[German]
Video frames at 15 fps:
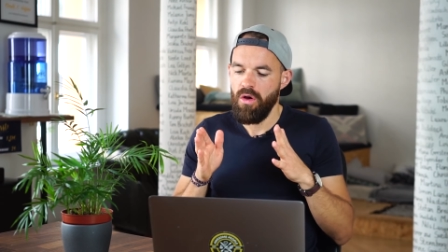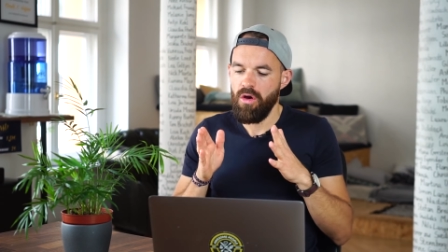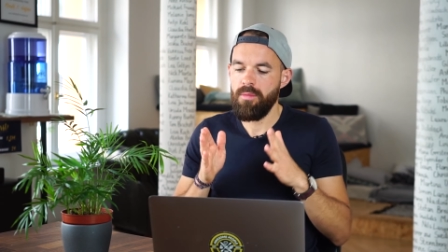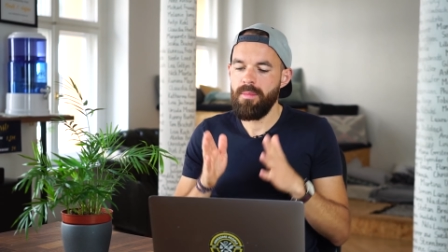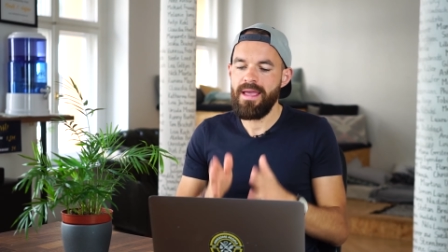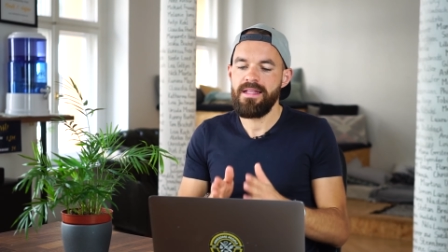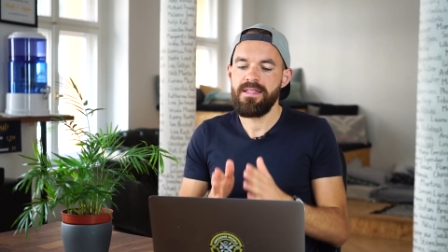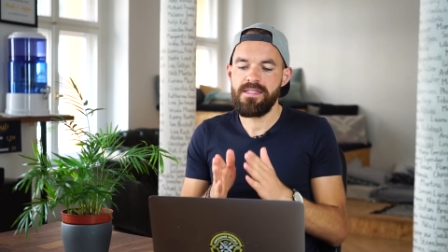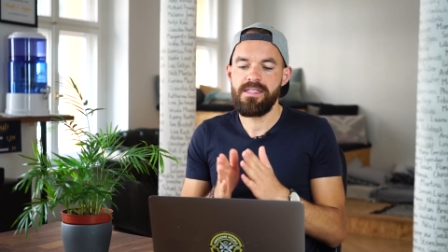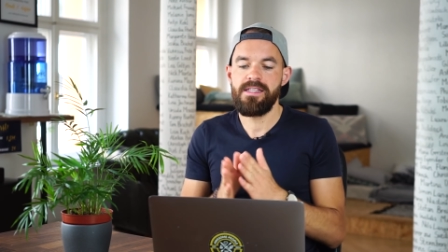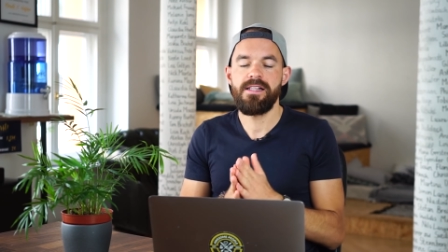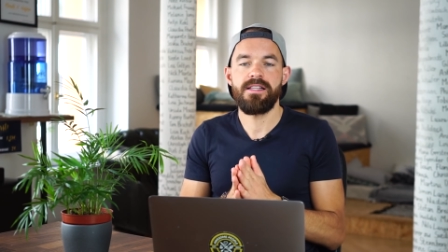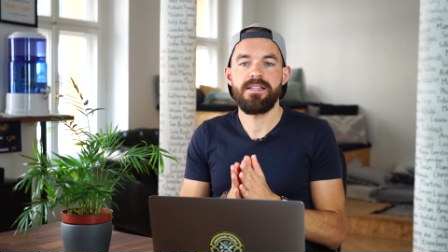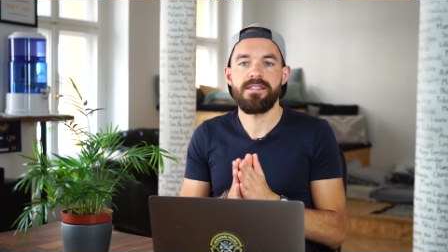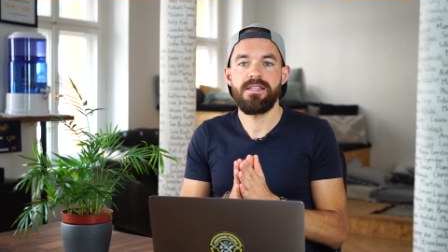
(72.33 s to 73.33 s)
Und mein
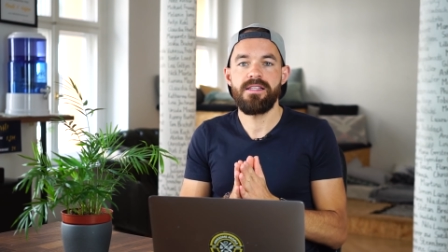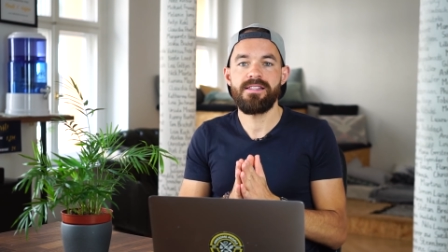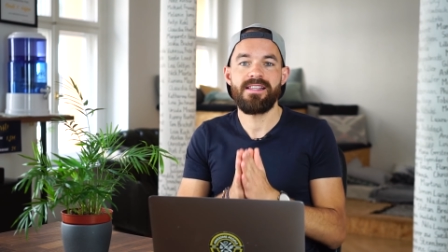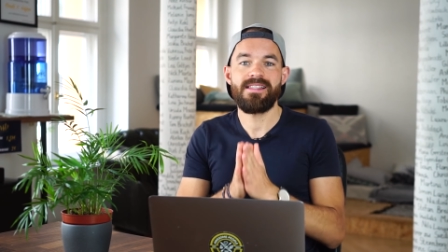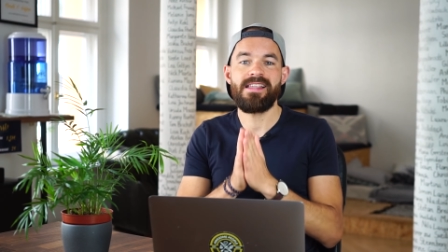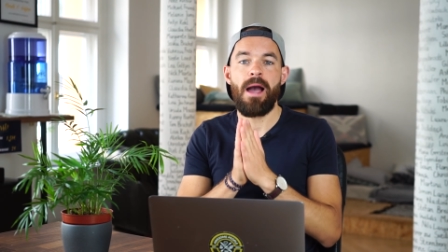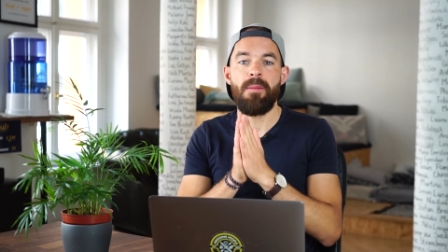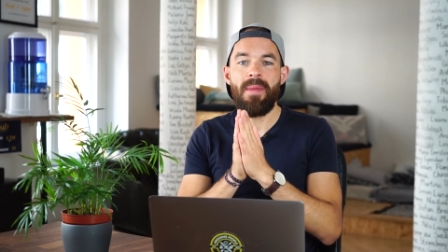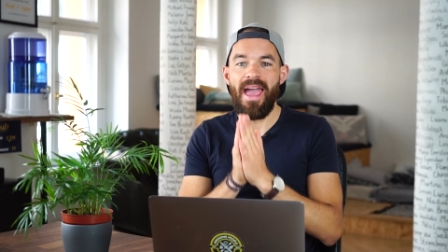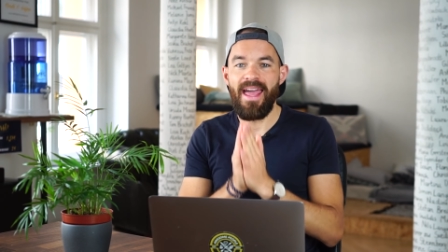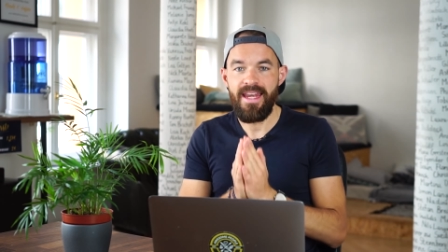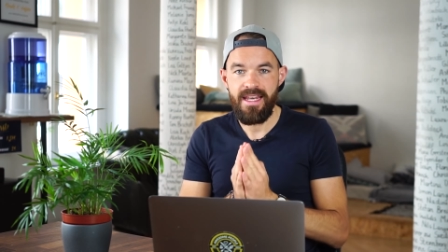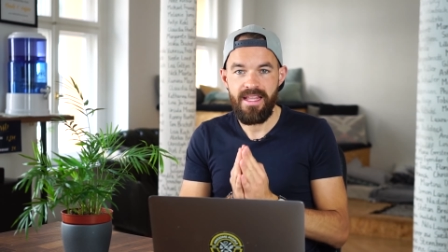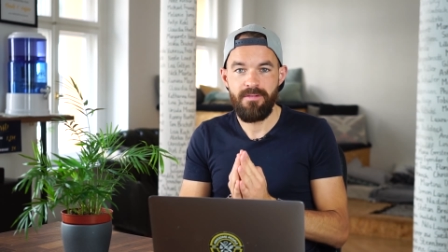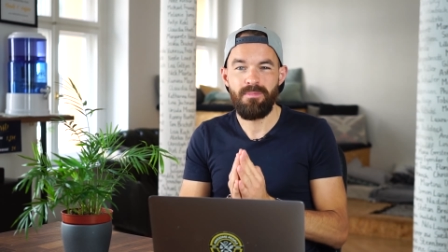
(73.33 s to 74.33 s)
Ziel ist es, dass ihr am
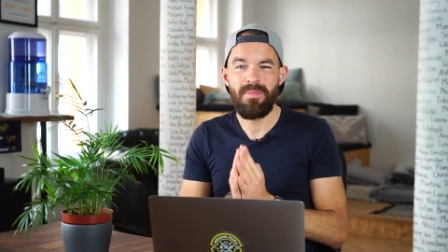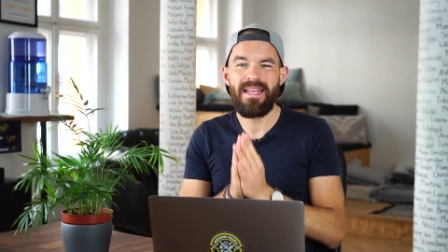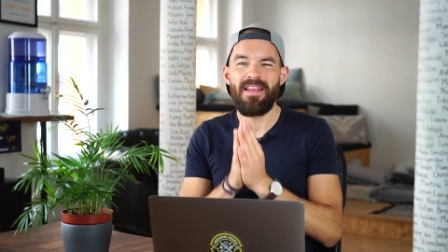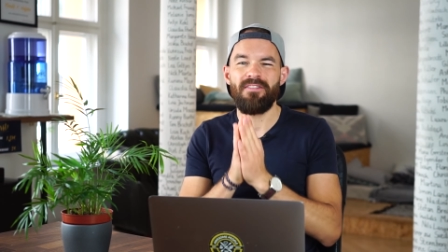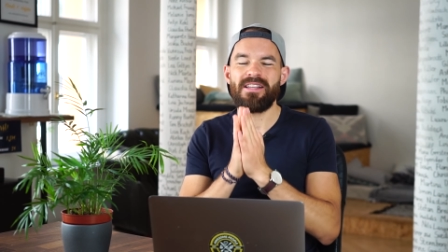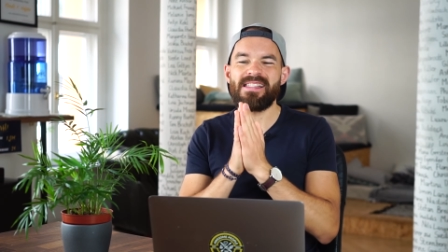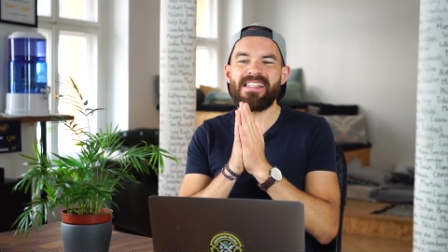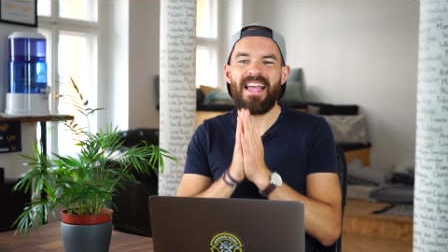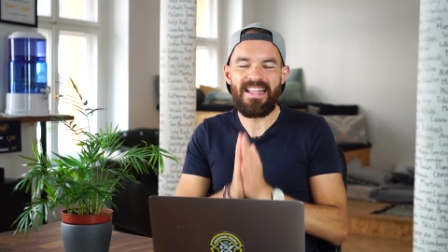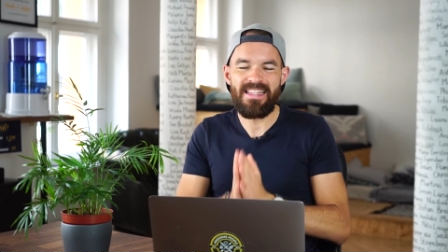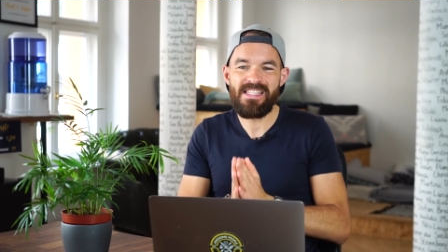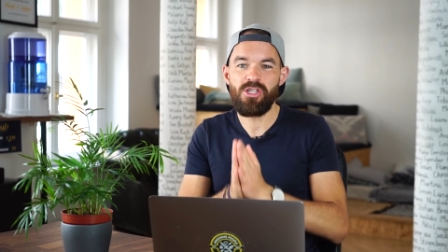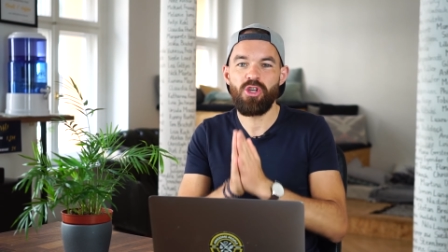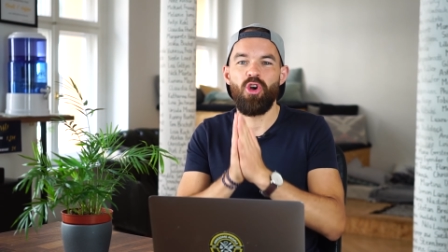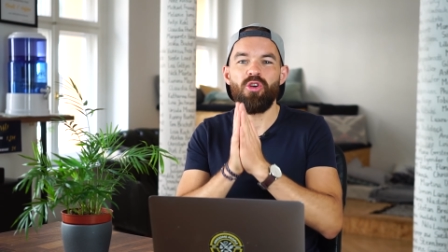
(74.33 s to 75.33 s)
Ende mit etwas
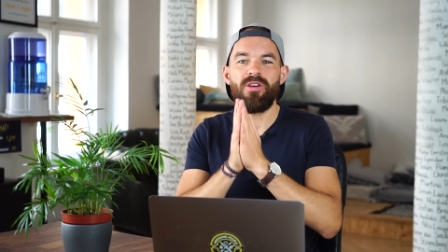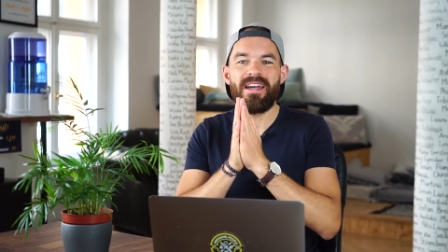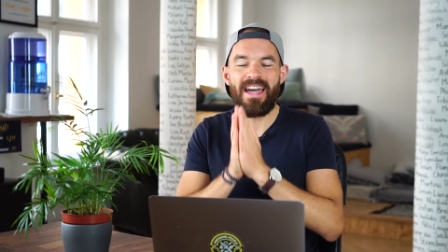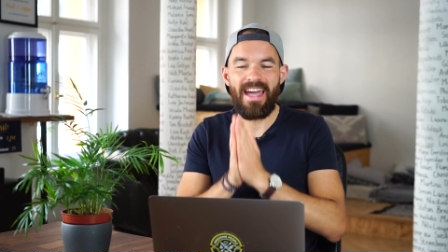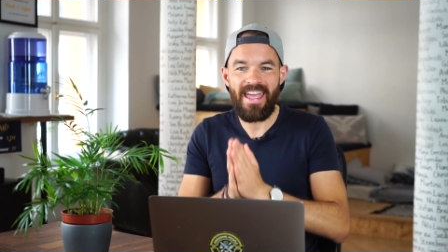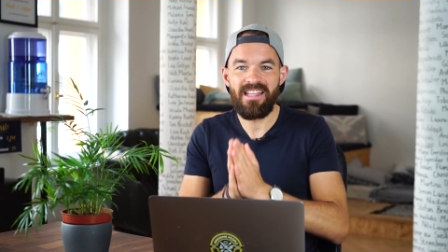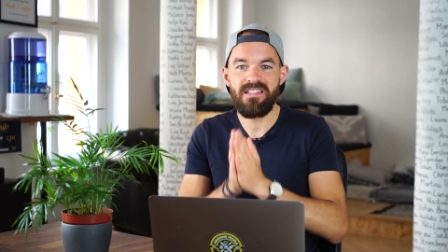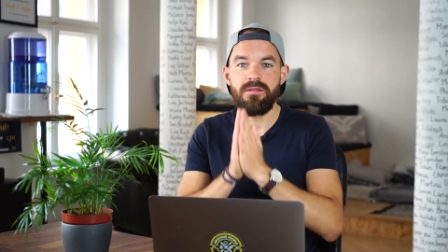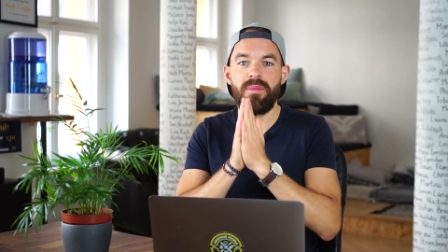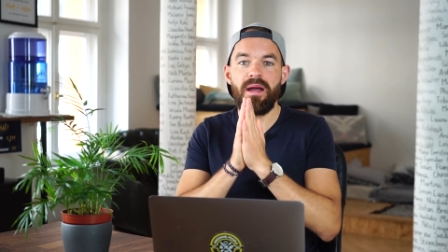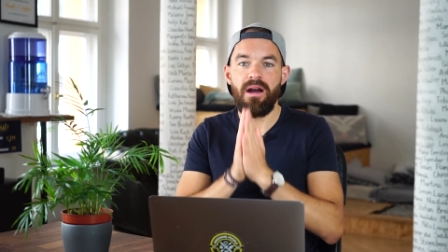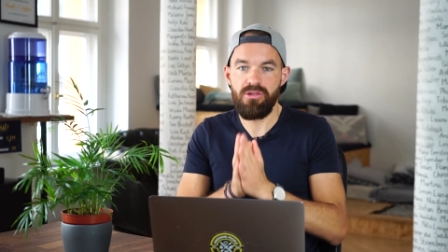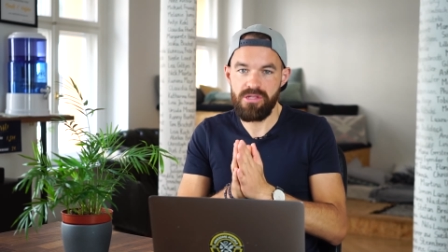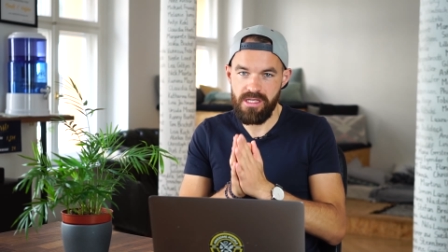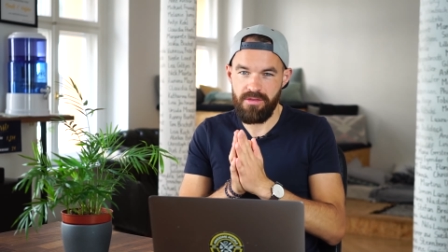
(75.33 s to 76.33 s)
ganz Konkretem
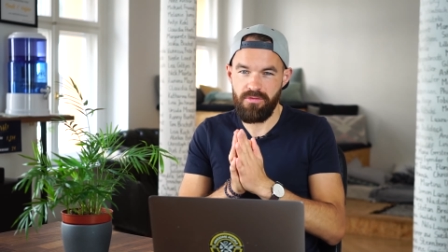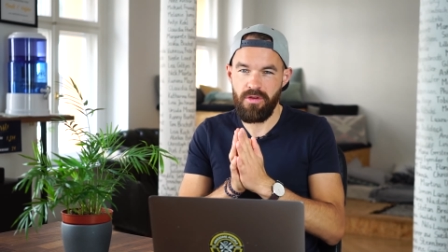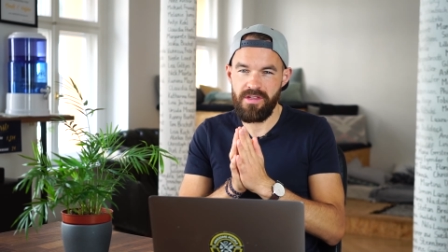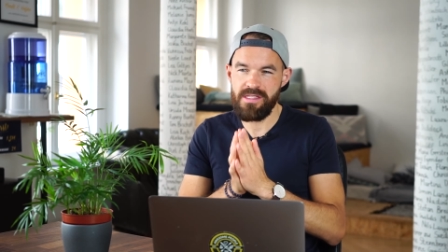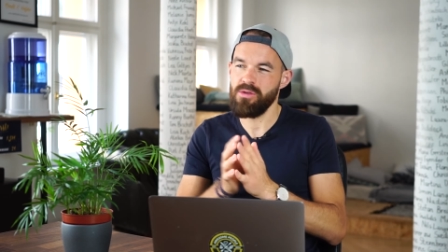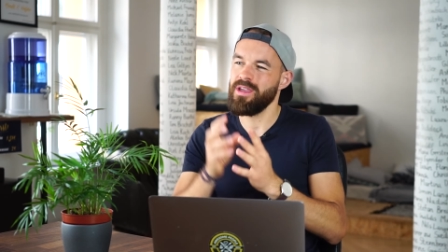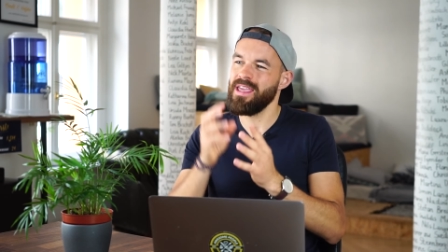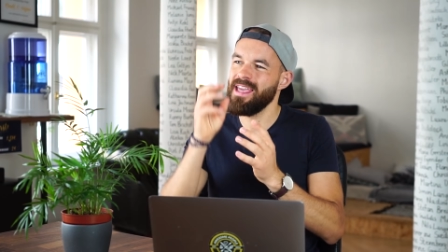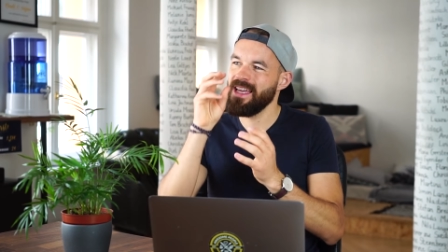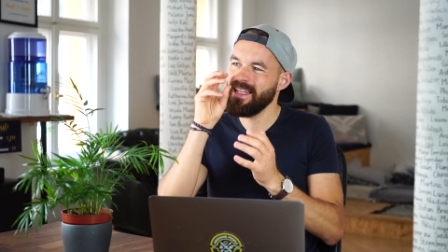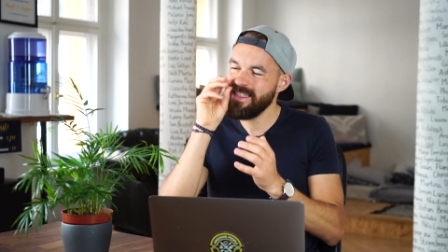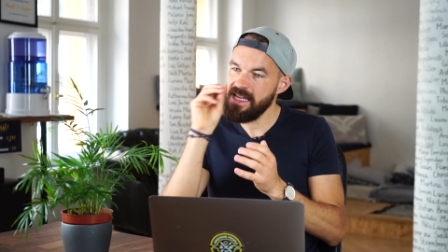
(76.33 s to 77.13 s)
rausgeht, wo ihr wisst, okay,